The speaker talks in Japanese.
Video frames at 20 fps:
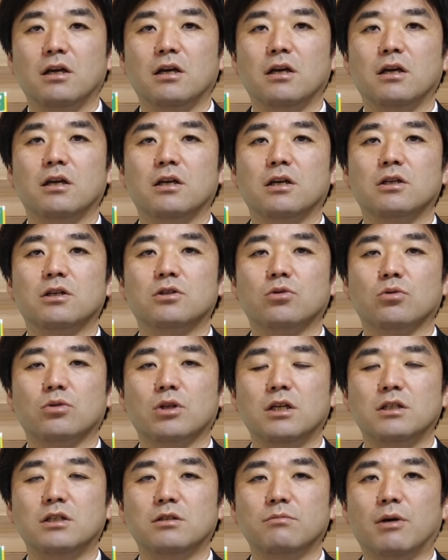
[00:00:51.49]
えー、書
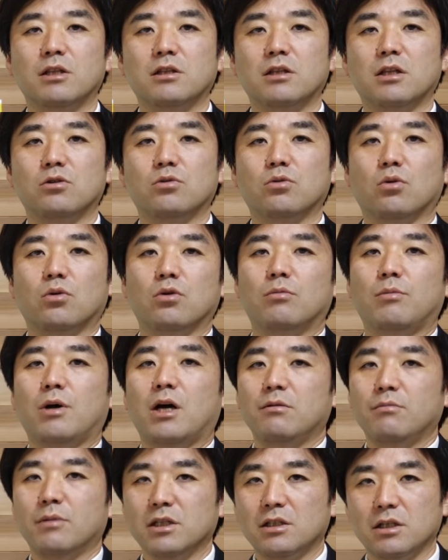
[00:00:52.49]
店閉まってるところも
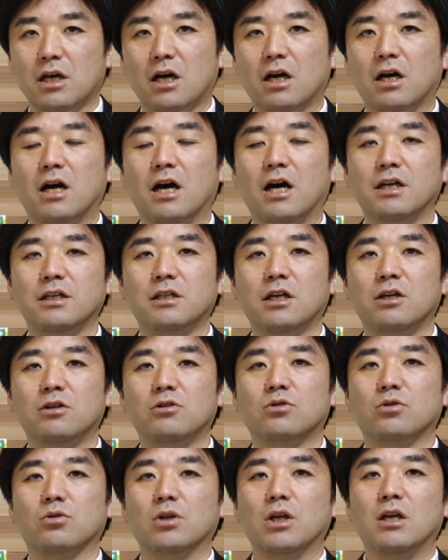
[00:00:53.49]
ありますが、空いてい
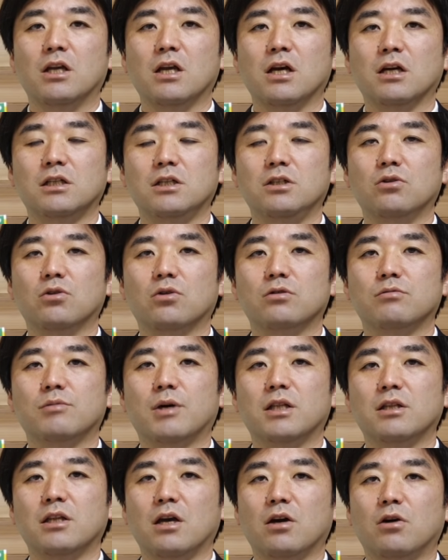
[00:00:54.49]
る書店や Kindle
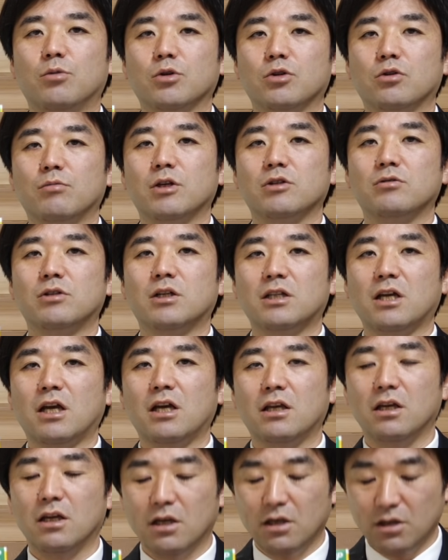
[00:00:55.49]
版でお求めくださ
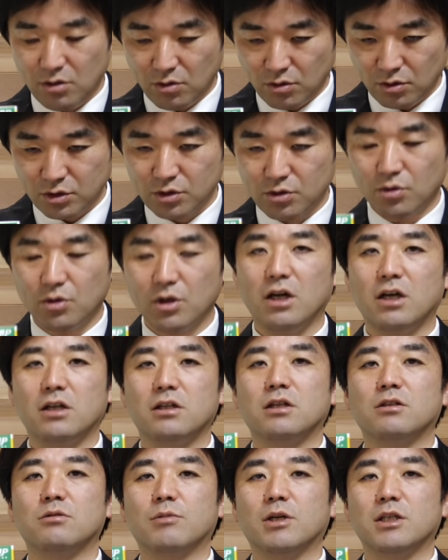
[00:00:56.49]
い。よろしくお願い
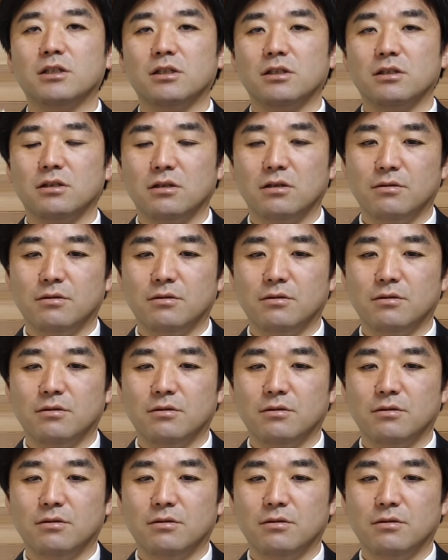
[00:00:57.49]
いたします。